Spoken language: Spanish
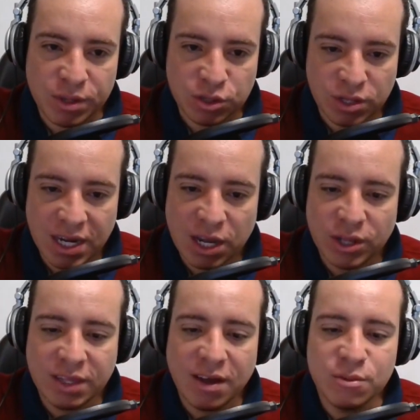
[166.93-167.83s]
personal y
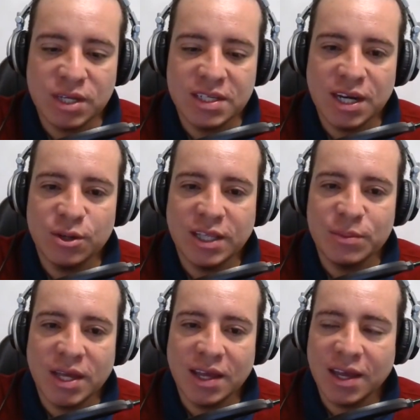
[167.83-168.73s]
ahorita vamos a hacerlo
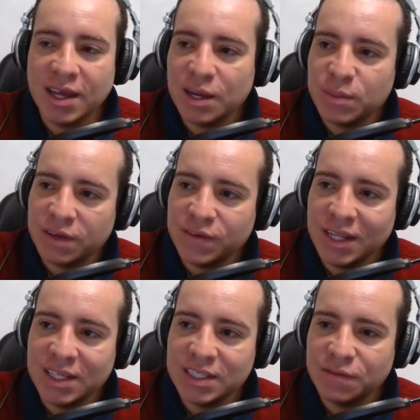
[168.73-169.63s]
también en el
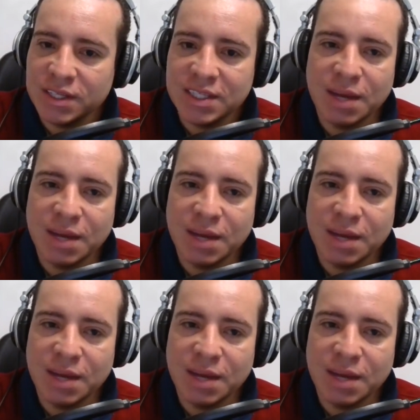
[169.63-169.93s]
perfil de Cefin.